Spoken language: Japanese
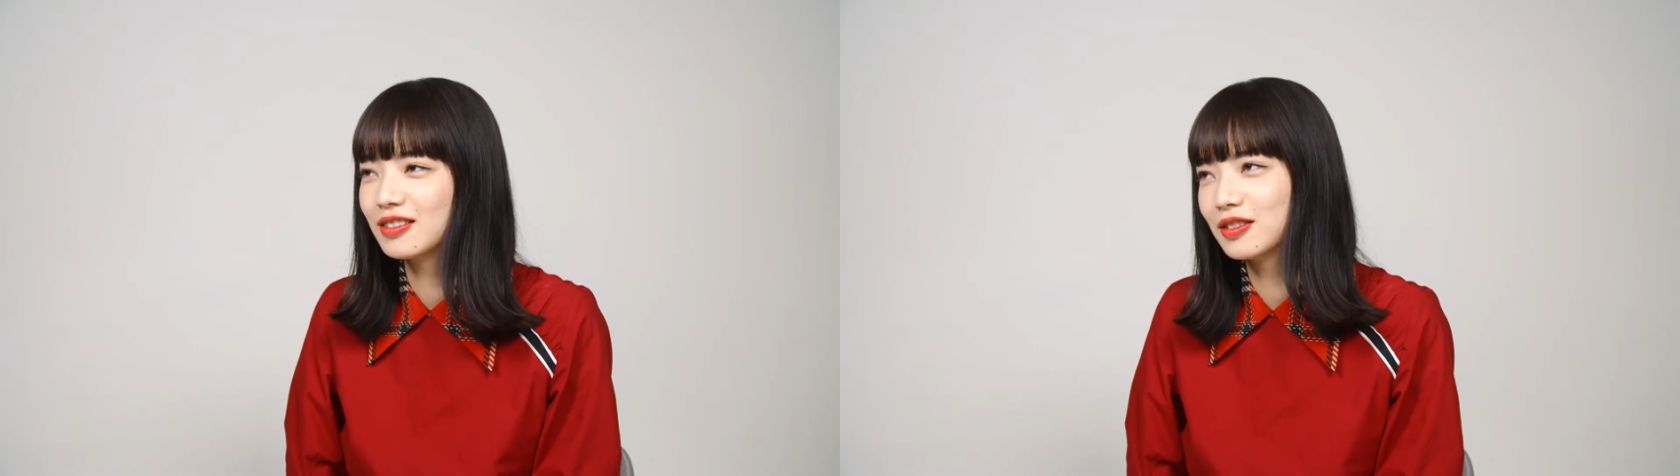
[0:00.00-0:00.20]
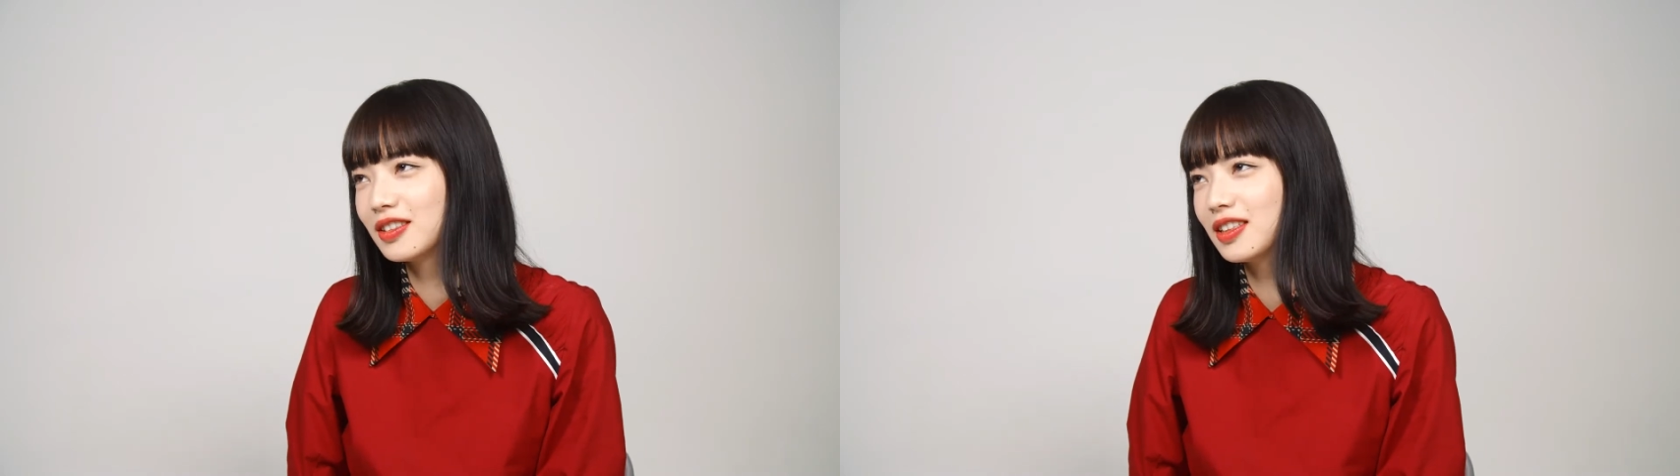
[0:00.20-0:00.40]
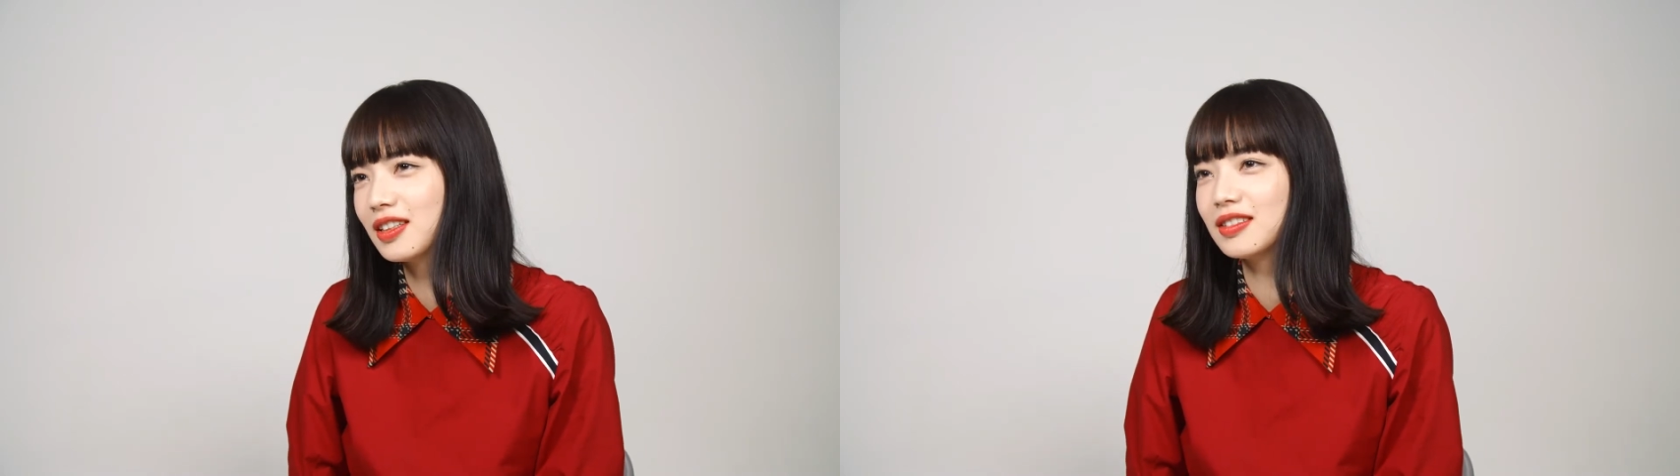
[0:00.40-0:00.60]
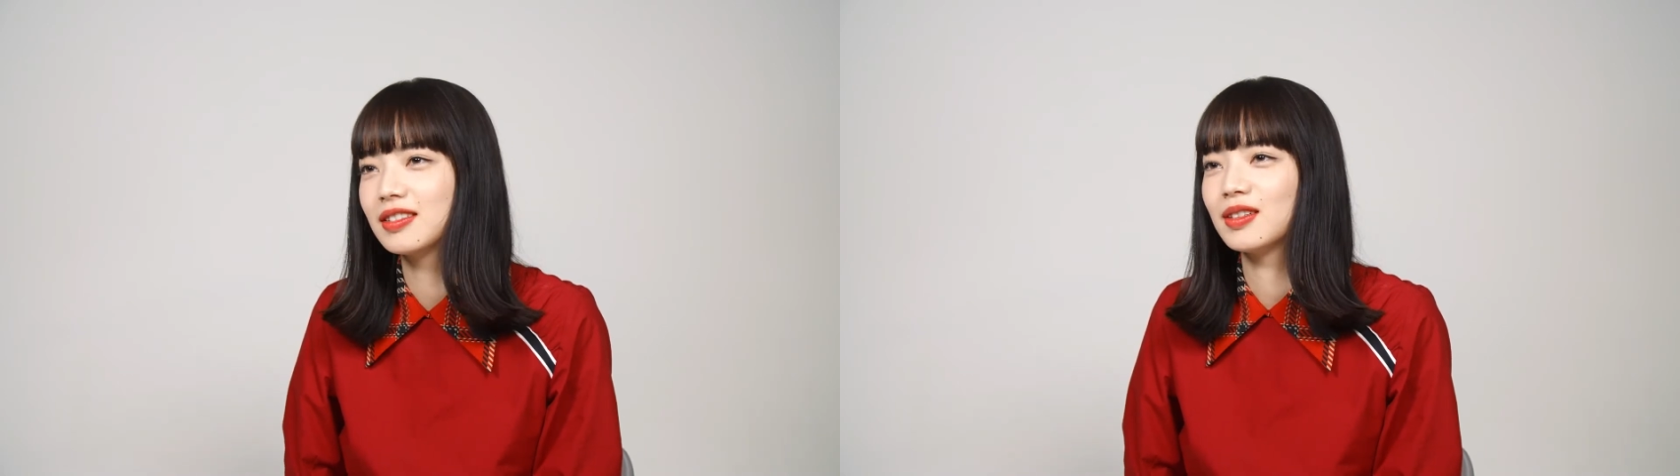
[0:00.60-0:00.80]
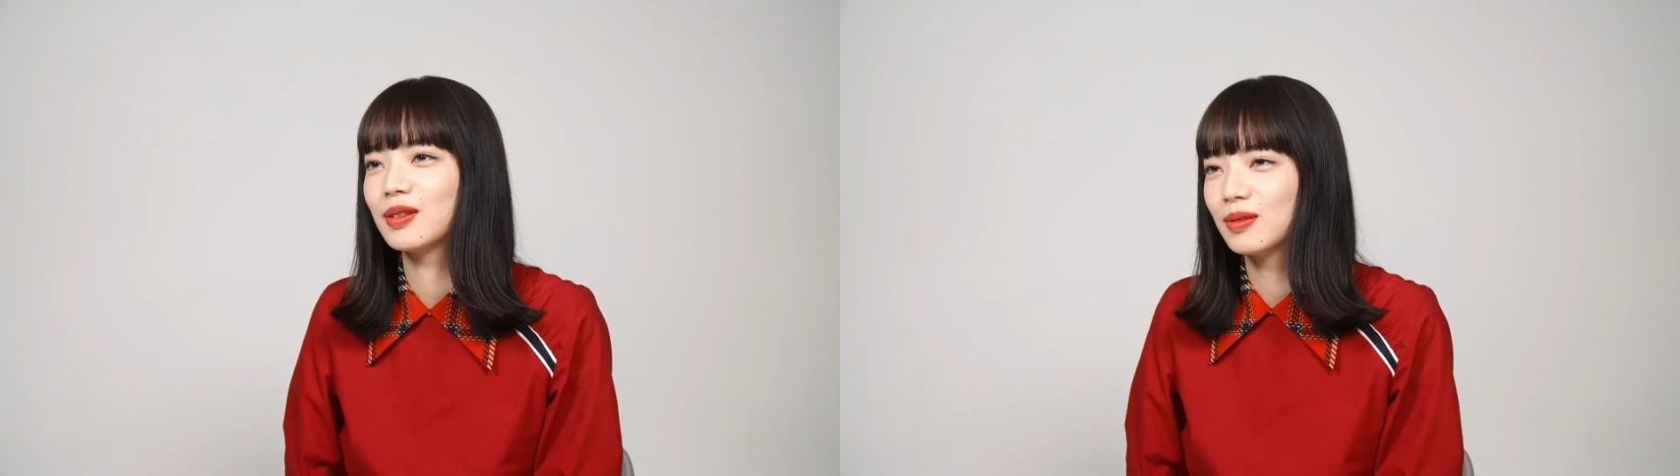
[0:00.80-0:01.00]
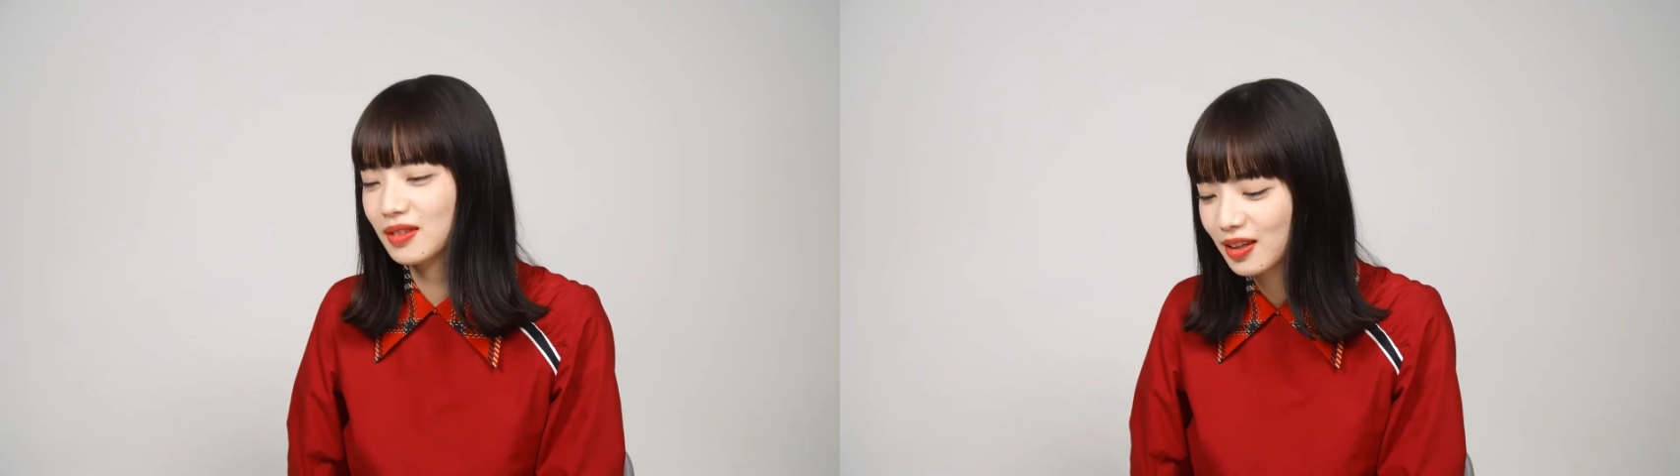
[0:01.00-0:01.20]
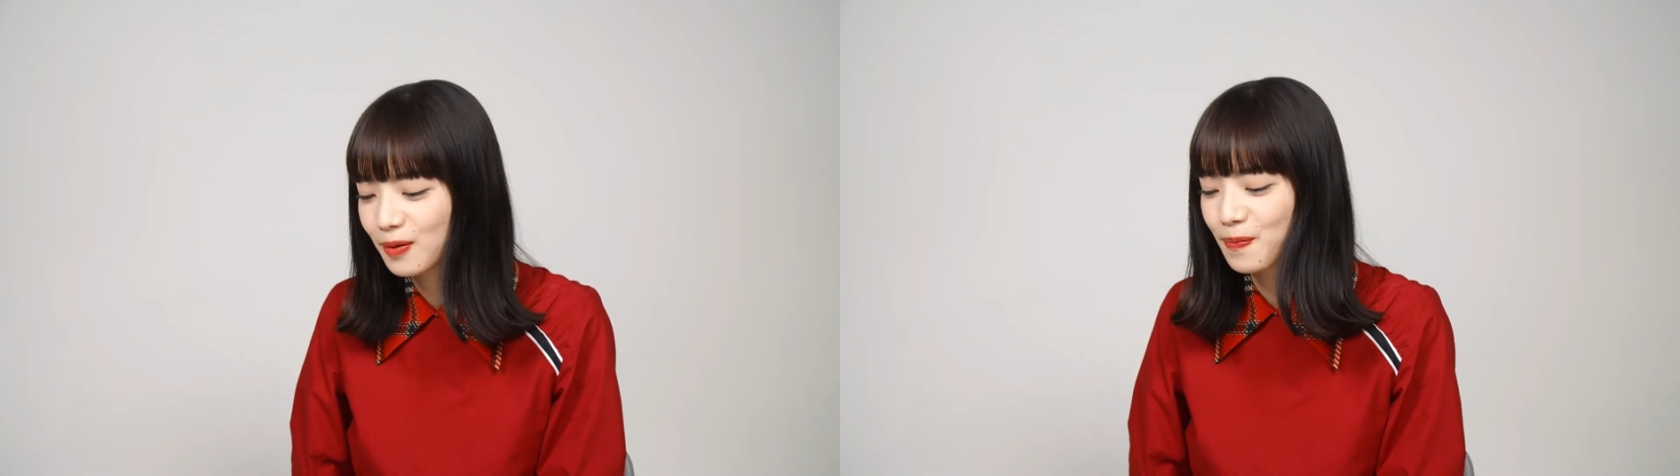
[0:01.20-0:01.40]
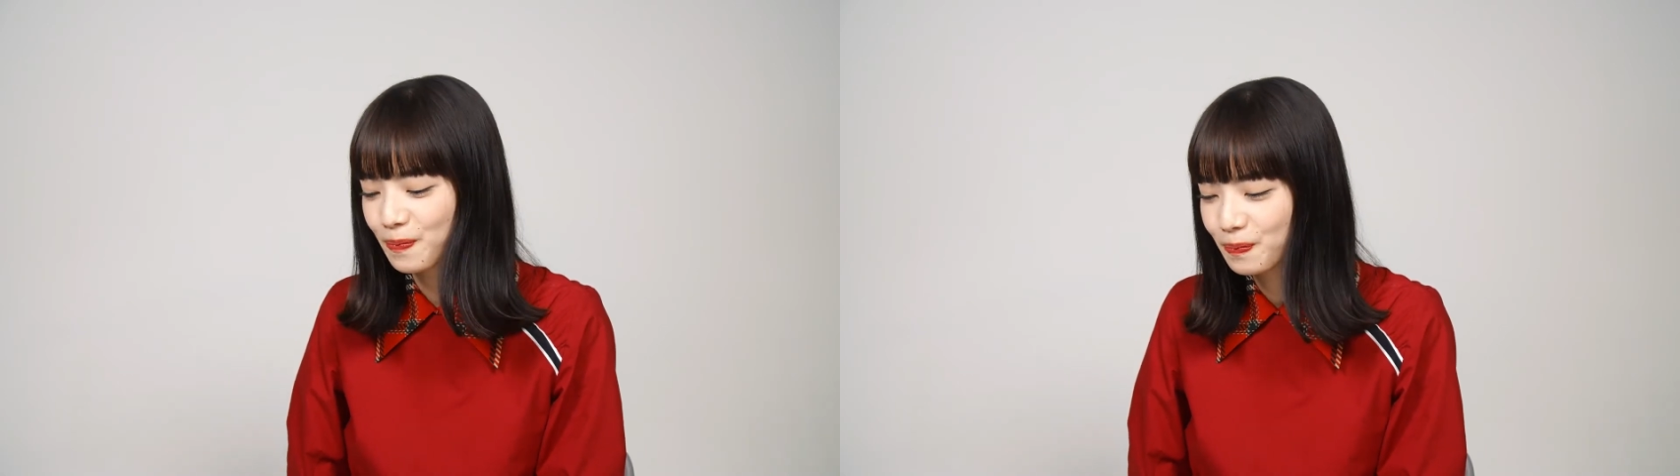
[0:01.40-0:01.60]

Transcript: 本当に大好きなのでやっ